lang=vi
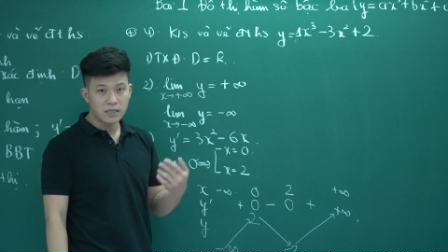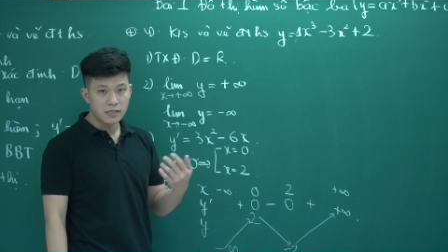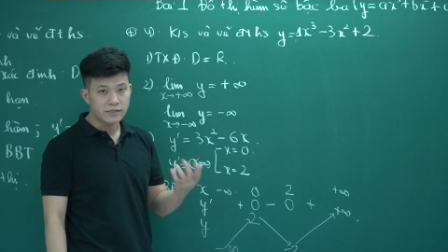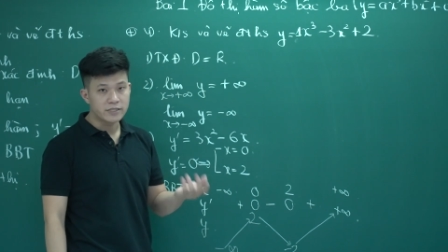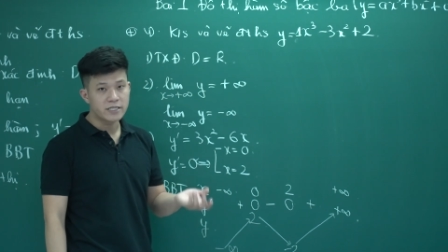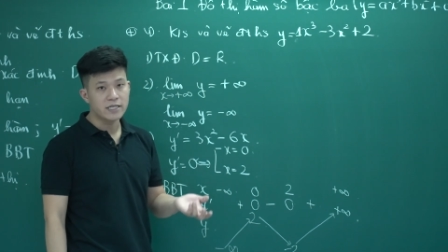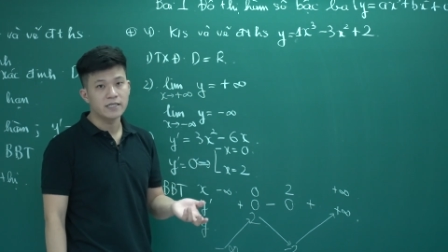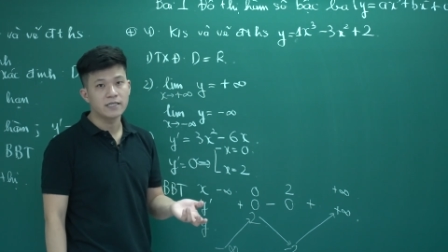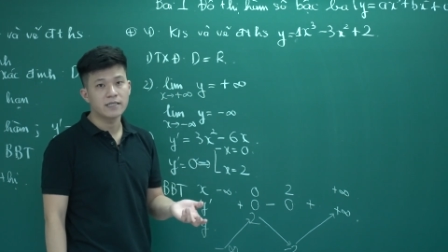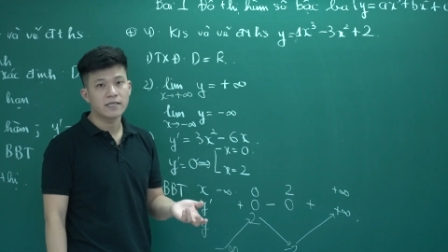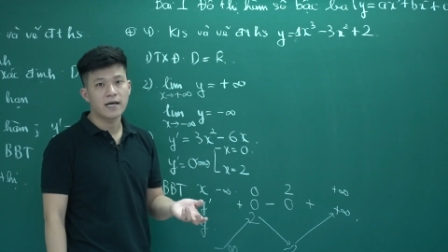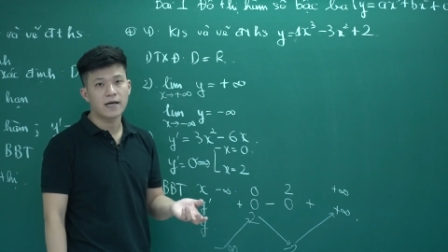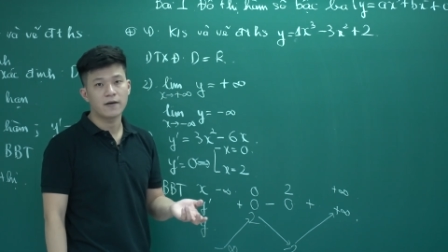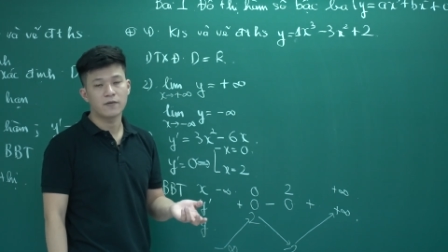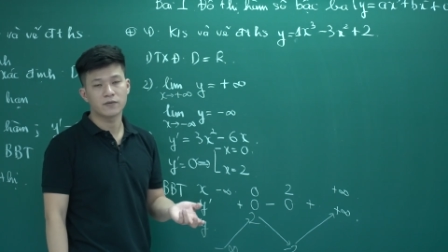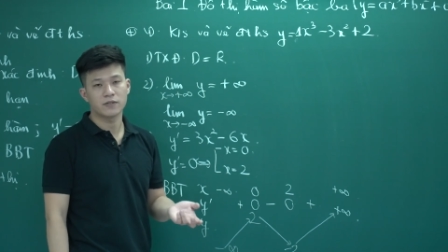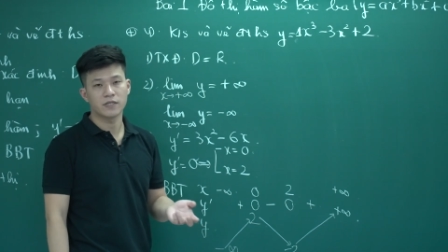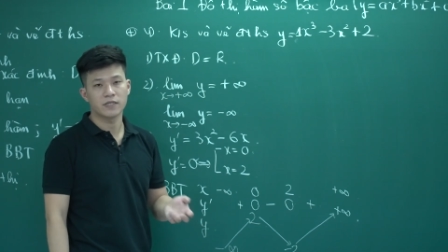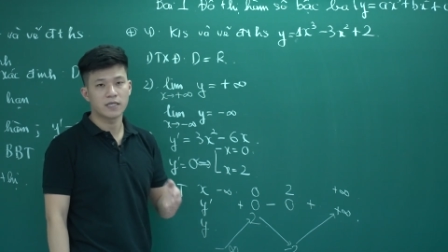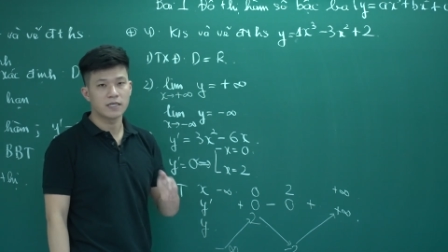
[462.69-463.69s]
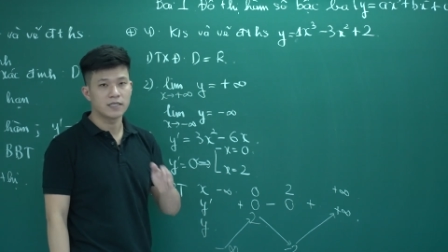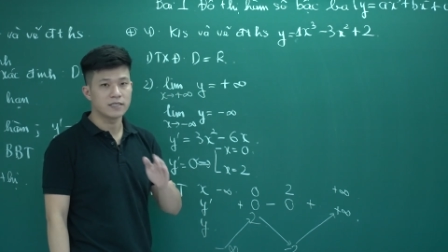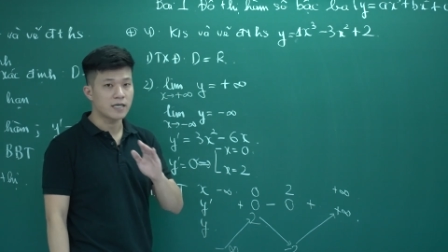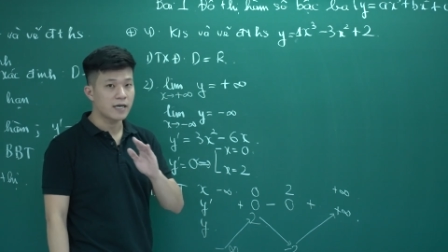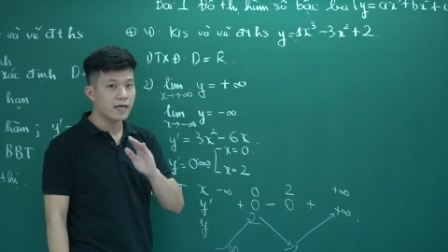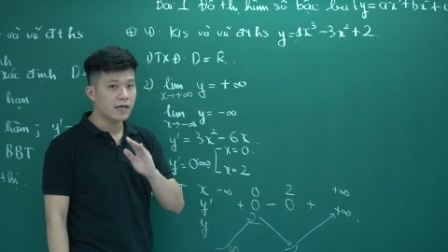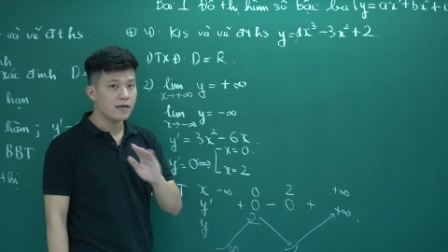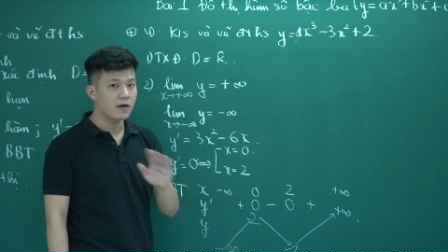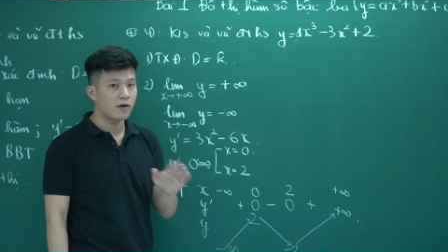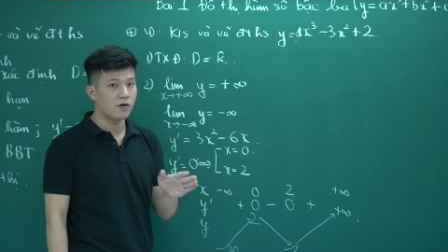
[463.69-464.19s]
cực trị như nào thì thầy
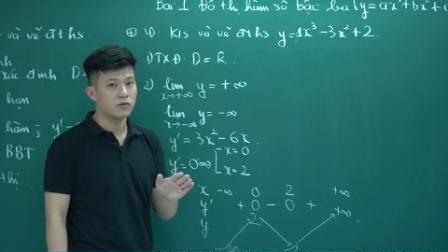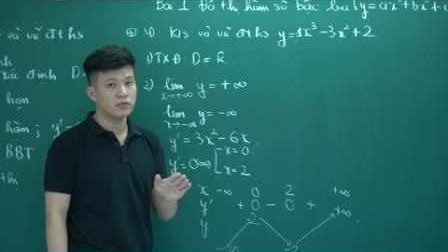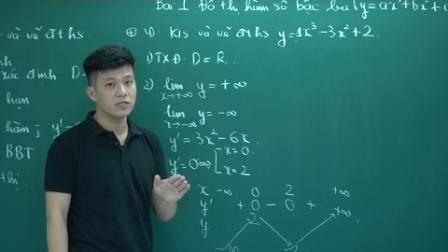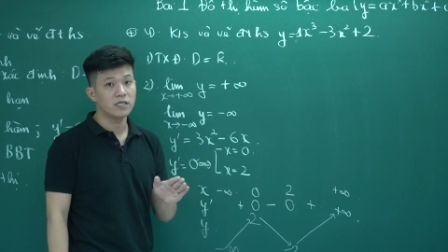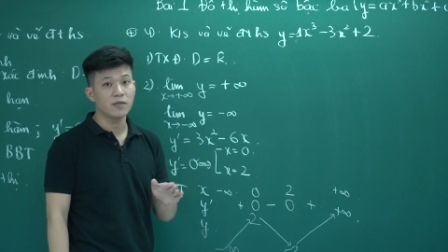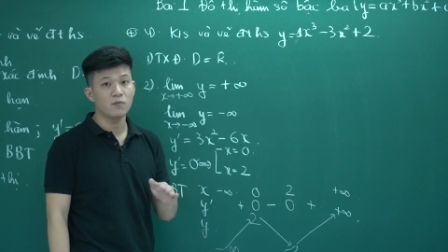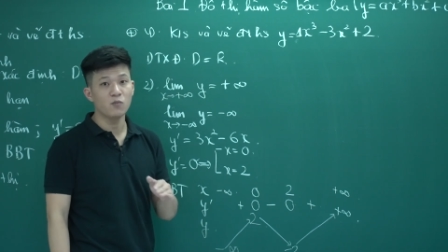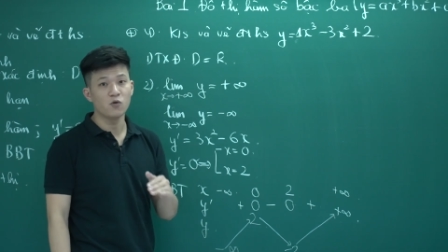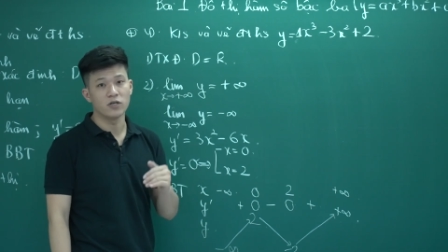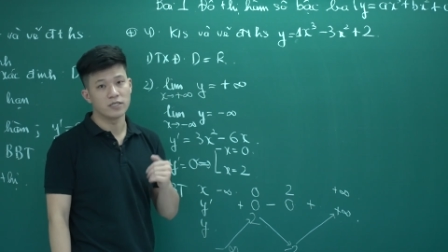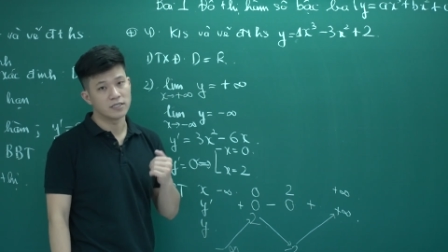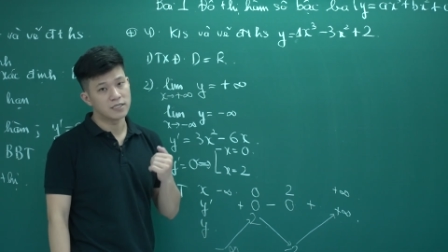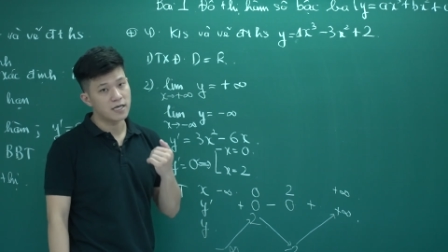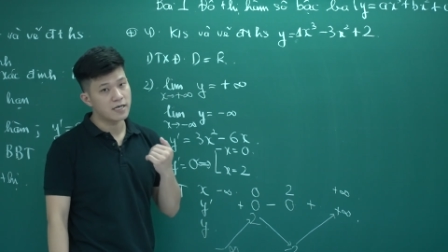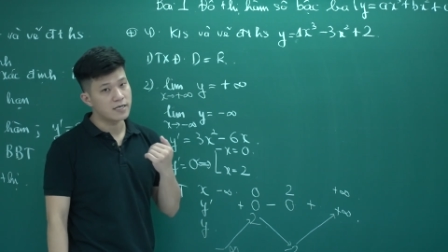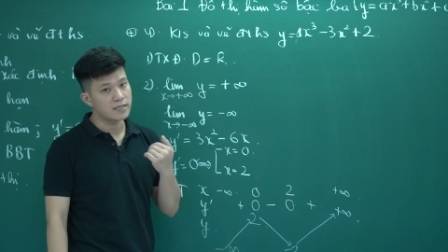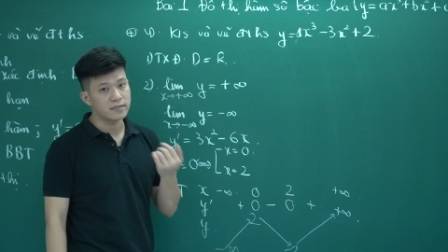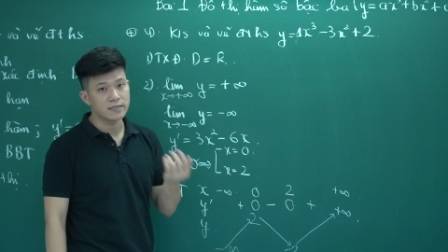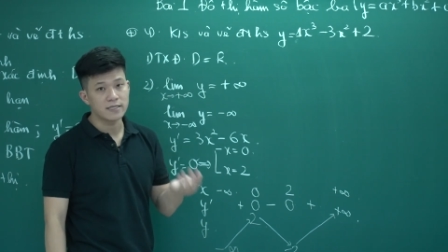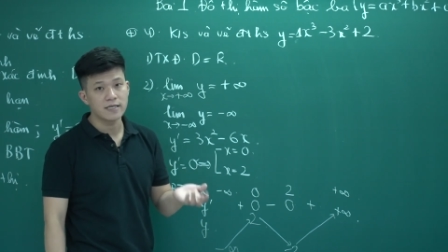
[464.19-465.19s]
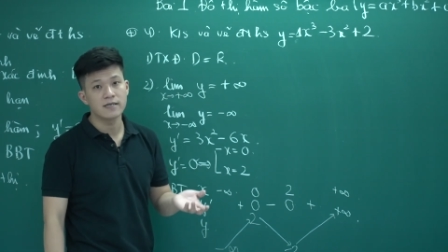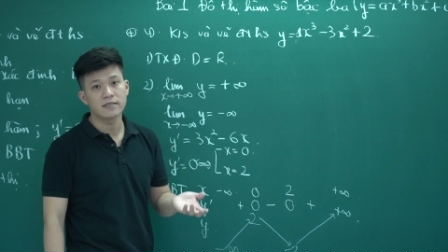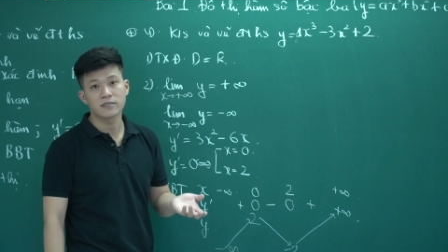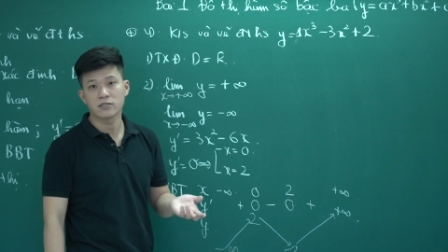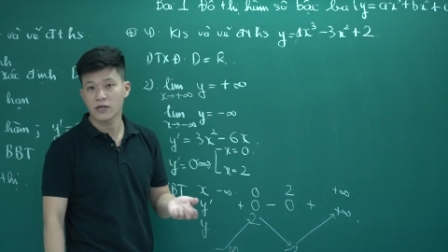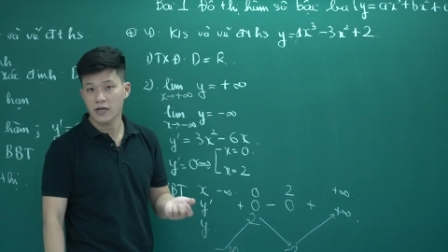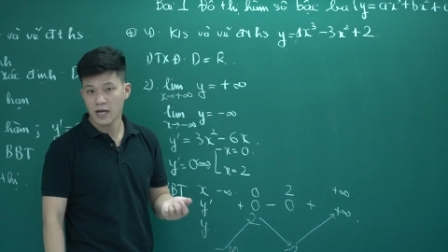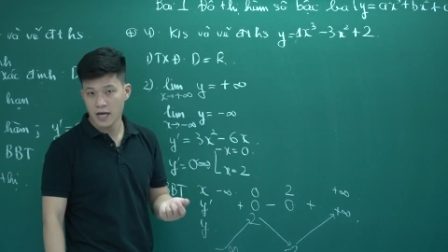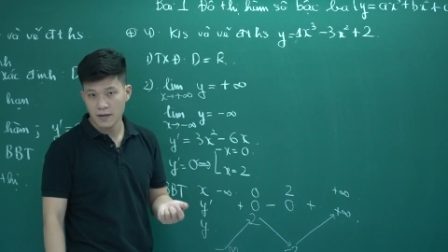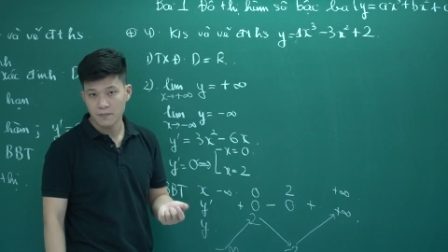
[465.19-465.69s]
sẽ có những cái buổi dạy riêng
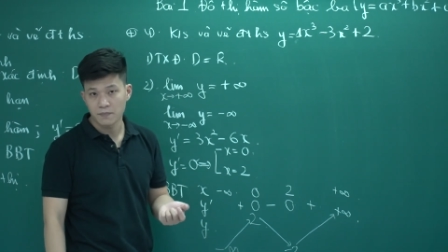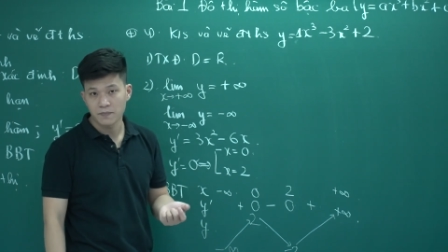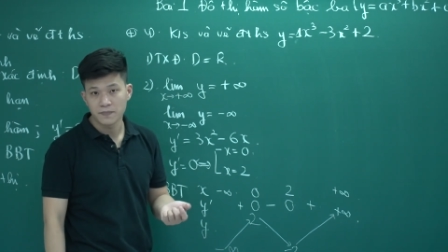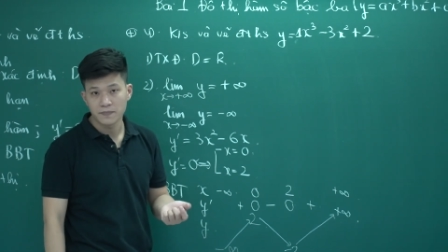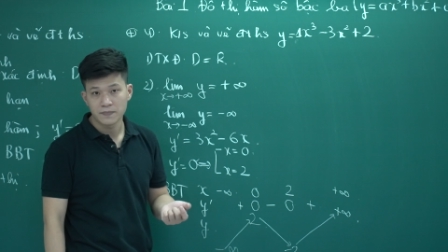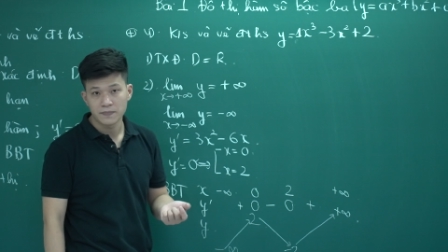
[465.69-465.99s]
cho các em.